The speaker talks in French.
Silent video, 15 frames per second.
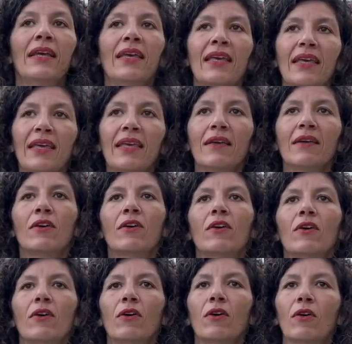Et
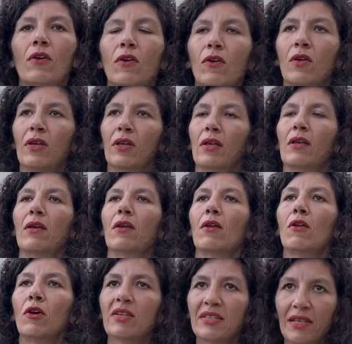euh,
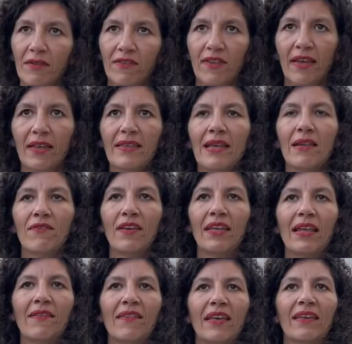lorsqu'ils viennent, ils viennent
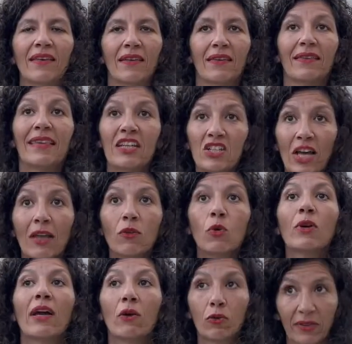avec déjà
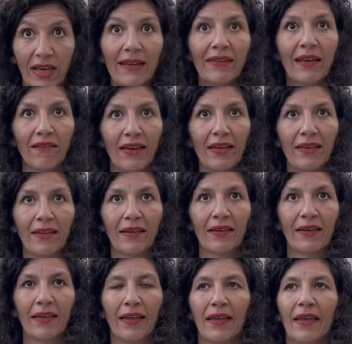donc un contrat de travail
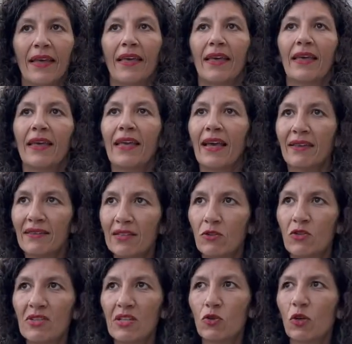et un titre de
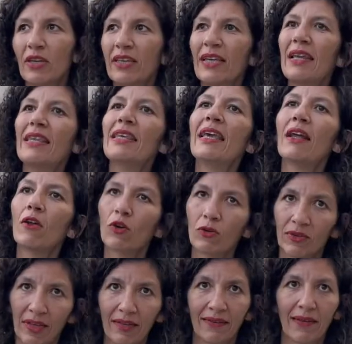séjour qui est lié à leur
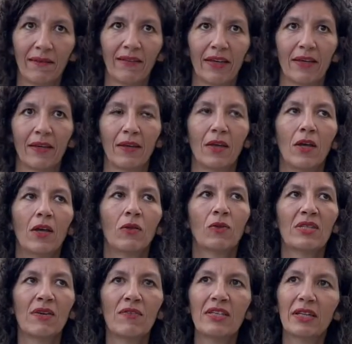contrat de travail. Donc
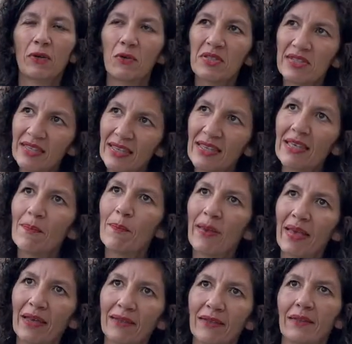ça veut dire que s'ils
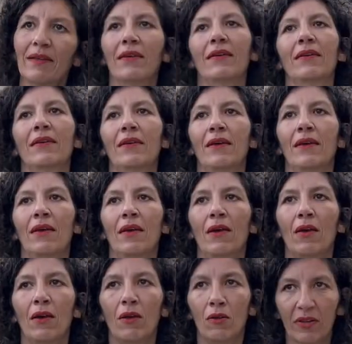perdent
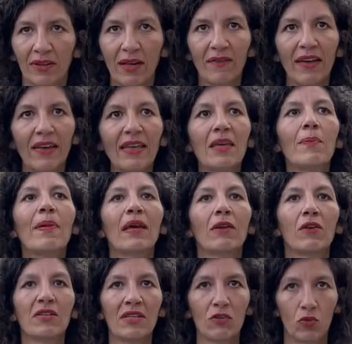leur travail, ils perdent
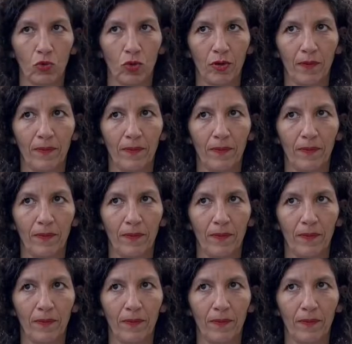leur séjour.